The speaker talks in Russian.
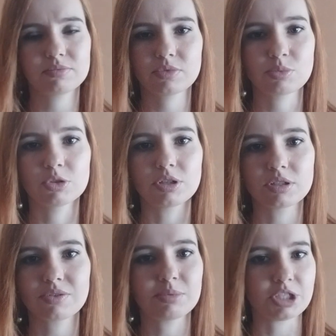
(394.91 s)

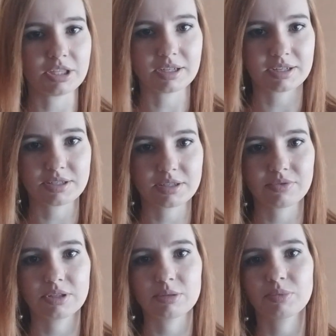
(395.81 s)
смотрится вообще
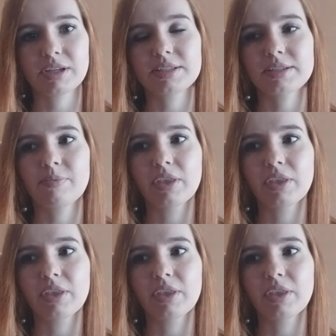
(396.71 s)
некрасиво это платье.